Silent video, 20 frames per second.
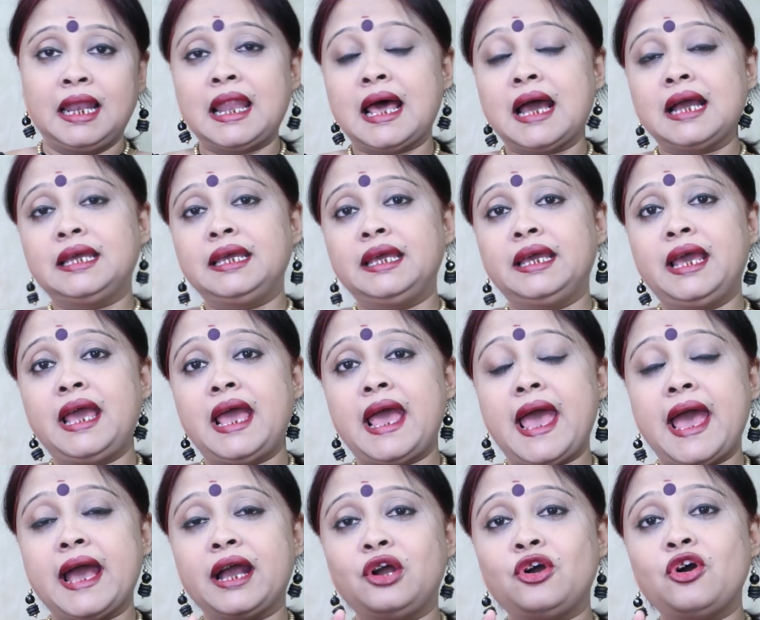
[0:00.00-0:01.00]
লাগিয়ে
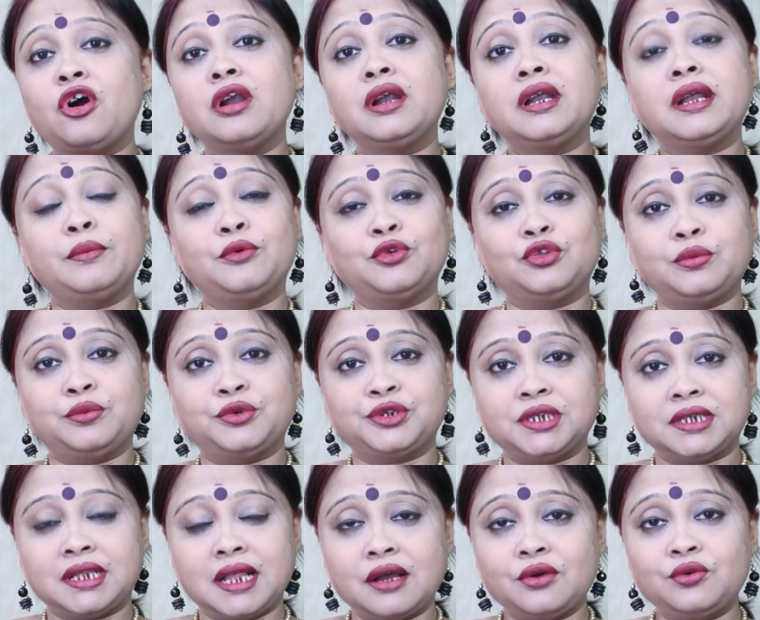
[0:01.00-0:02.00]
এক ঘন্টা মতো
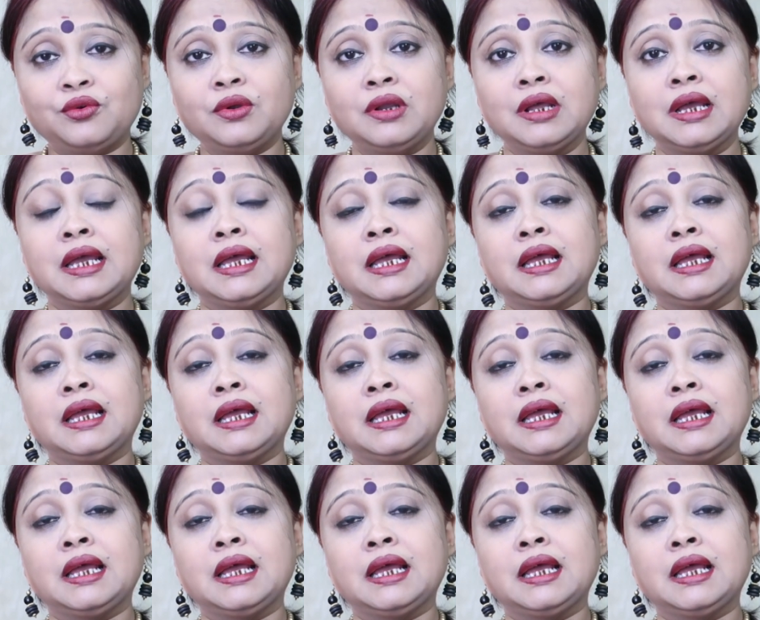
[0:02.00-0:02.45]
বসে থাকুন